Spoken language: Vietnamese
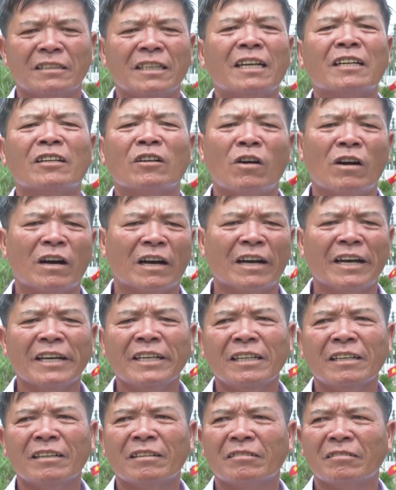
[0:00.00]
Rất đoàn kết,
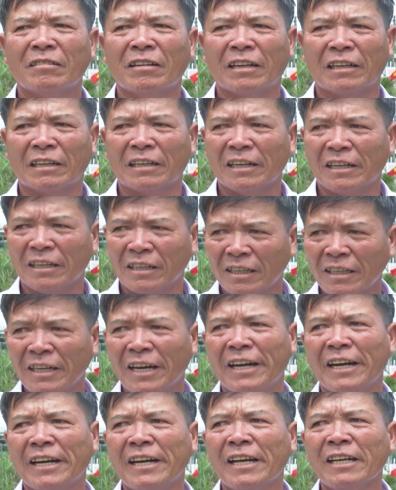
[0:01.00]
cứ
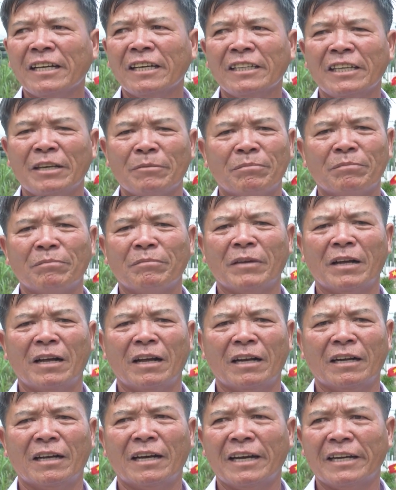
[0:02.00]
hệ đến cái dịp
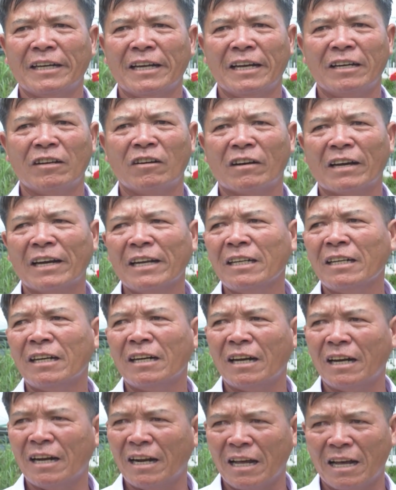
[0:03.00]
ngày đại đoàn kết
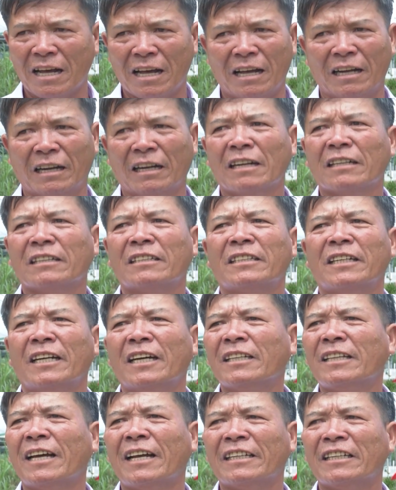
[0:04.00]
là trở
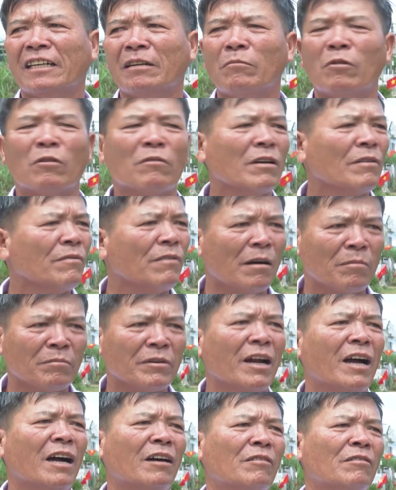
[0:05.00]
thành như một cái phong
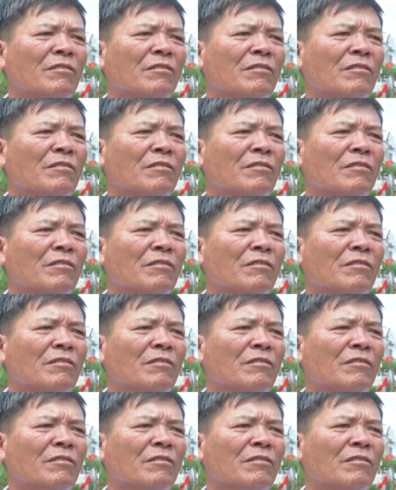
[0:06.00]
trào